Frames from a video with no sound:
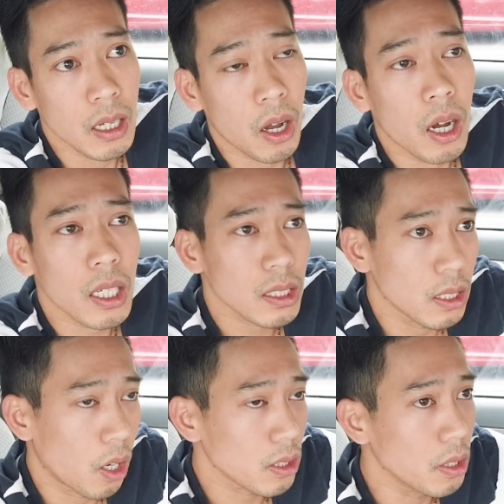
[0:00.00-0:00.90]
họ họ
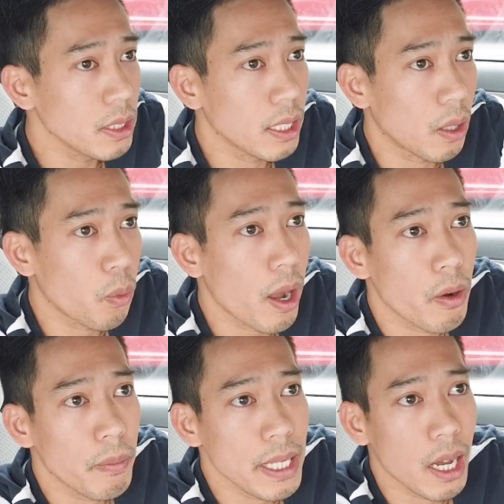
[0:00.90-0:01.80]
họ tưởng chừng là
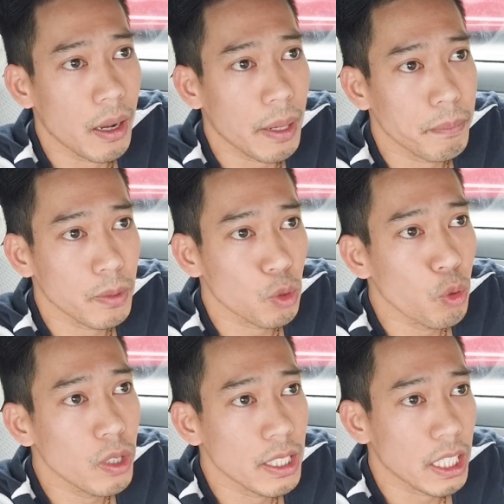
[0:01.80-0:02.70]
wow bây giờ
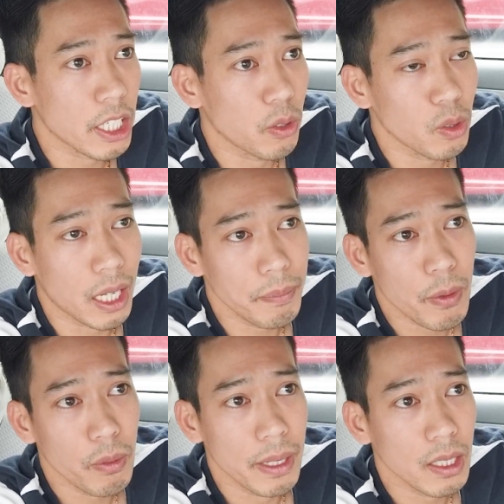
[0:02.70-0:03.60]
tôi là việt kiều tôi lãnh
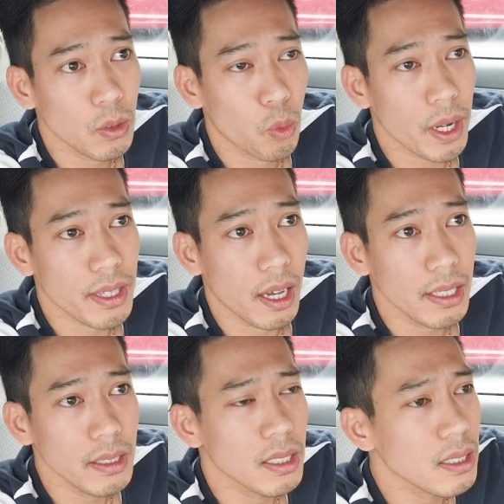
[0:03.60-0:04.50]
mang qua mỹ quá
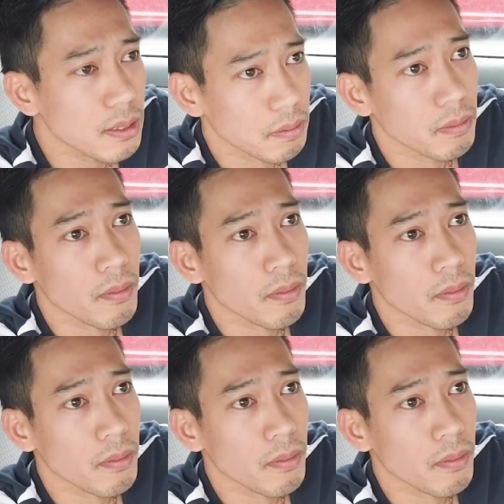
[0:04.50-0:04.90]
dễ nhưng